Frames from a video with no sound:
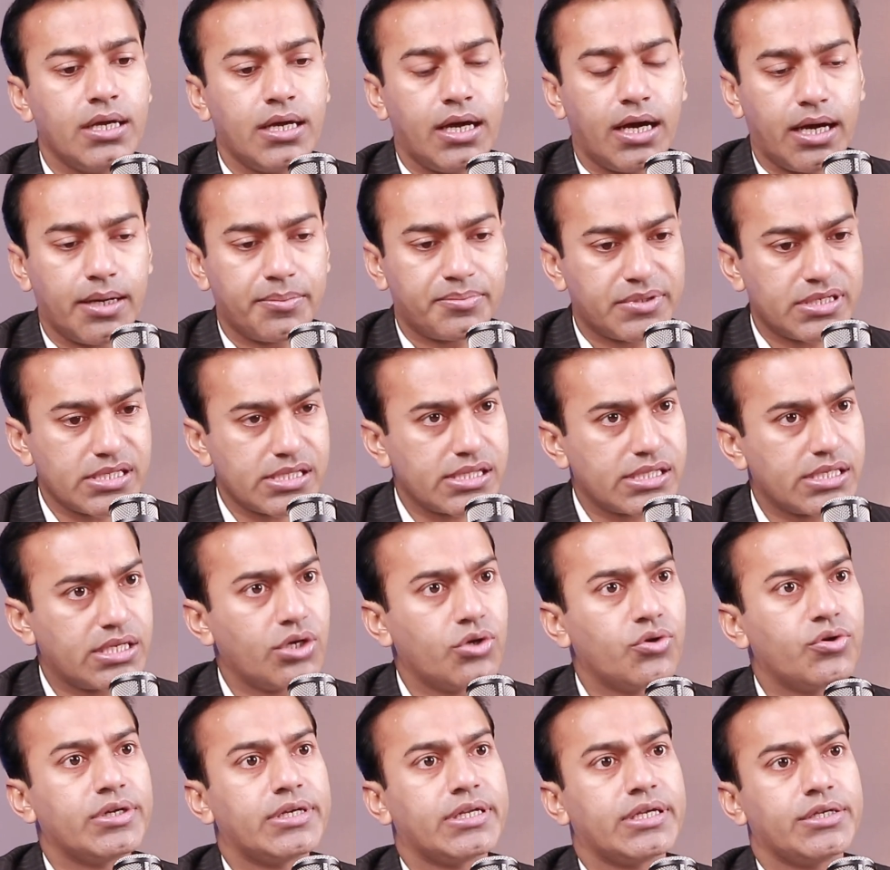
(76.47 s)
आपके
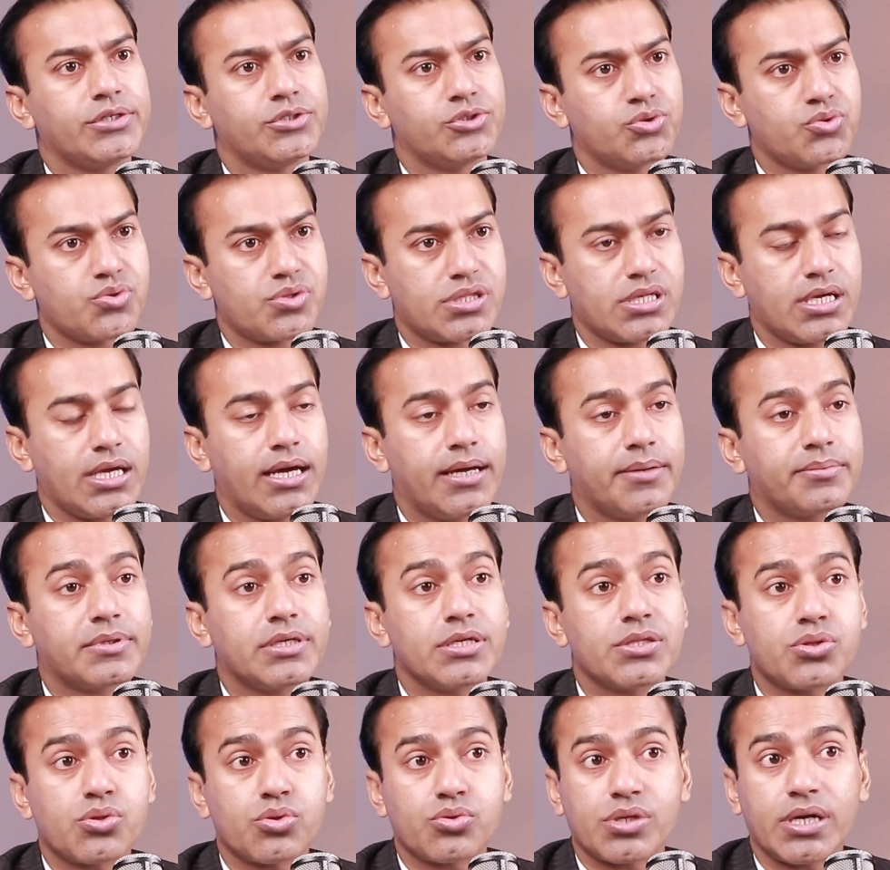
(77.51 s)
सिक्योरिटी इश्यूज हैं
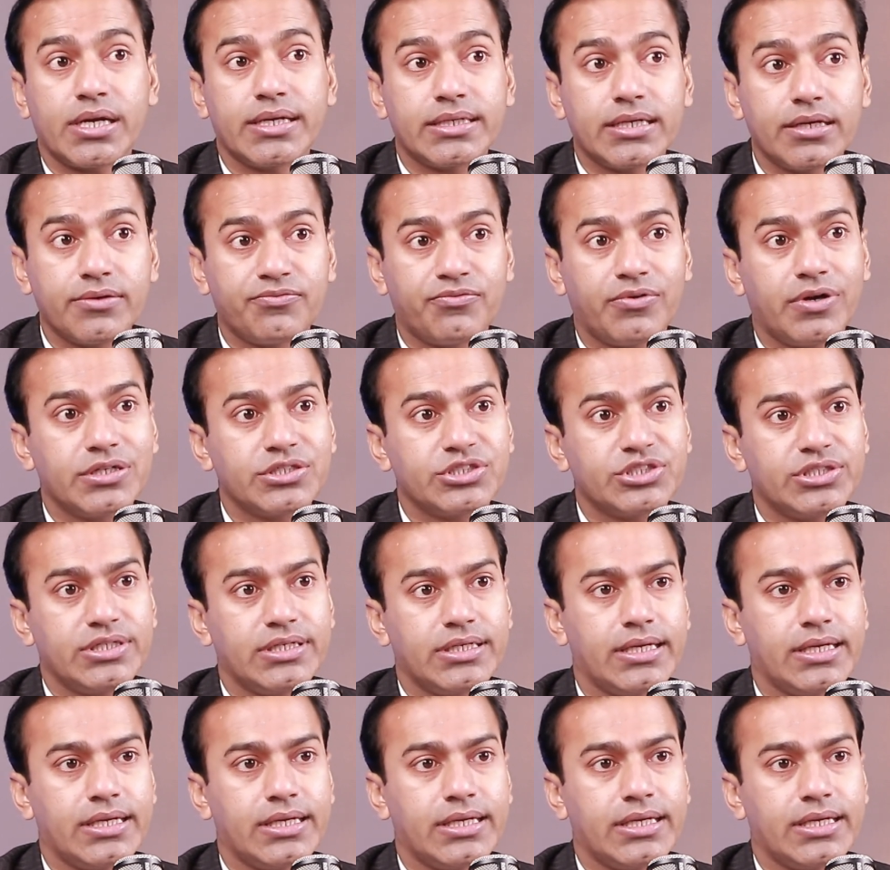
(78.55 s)
आपकी सोसाइटल फंक्शनिंग